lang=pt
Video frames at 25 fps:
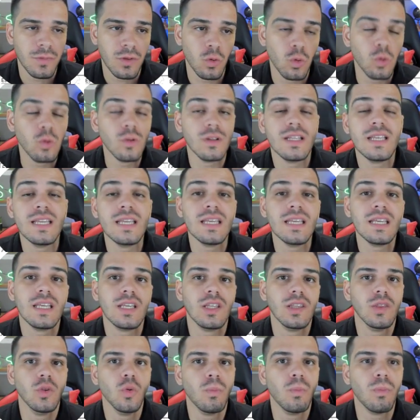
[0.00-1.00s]
o link
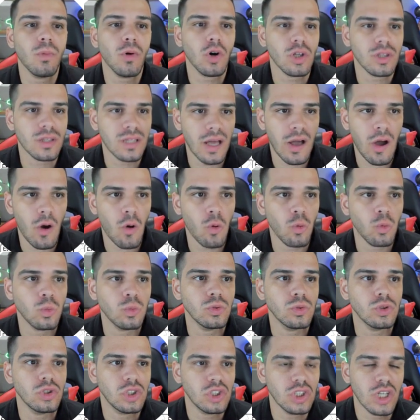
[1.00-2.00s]
do portal
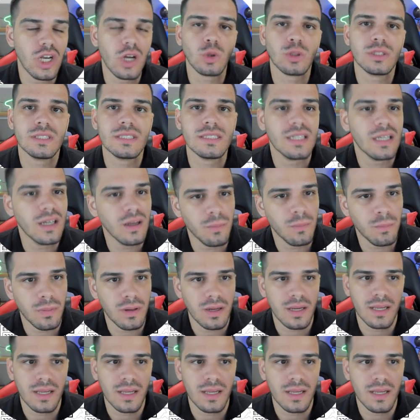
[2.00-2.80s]
GeoSampa,